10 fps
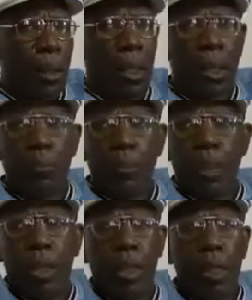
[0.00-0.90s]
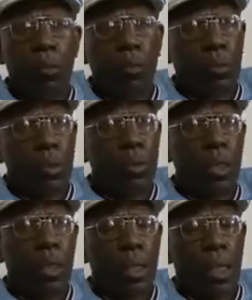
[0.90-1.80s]
que después
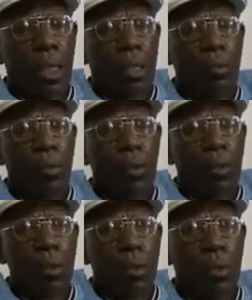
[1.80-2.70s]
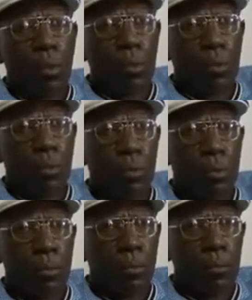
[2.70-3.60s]
evolucionan a los coros guabancos.
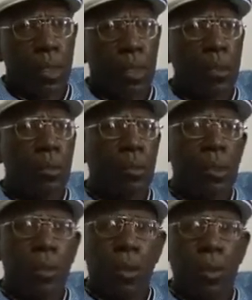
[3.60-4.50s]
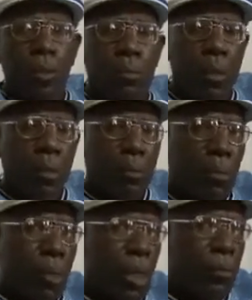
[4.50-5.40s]
Sobre todo me
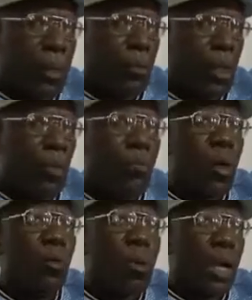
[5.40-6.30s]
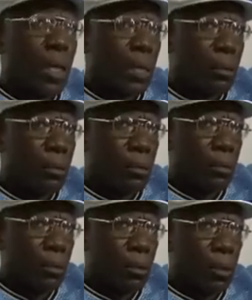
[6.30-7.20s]
estoy refiriendo a la rumba urbana,
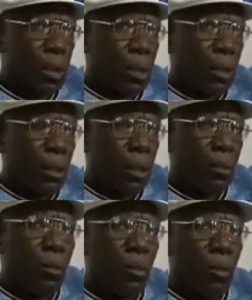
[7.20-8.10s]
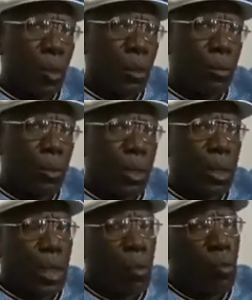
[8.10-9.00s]
donde ocurre eso, porque
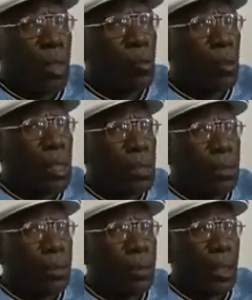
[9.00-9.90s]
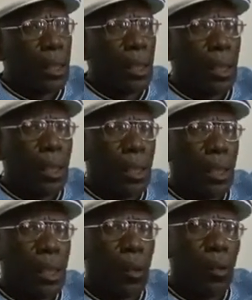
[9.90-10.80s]
está la rumba rural,
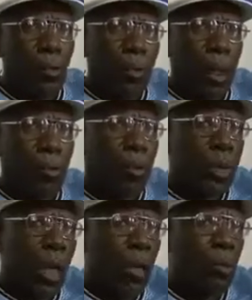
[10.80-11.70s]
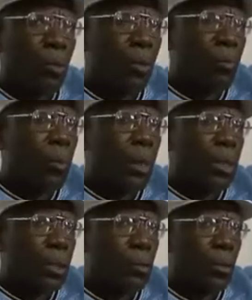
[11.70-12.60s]
que es la y eso. Hay otro
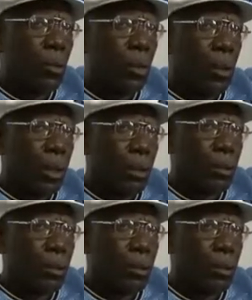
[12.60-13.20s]
componente tecnológico ahí.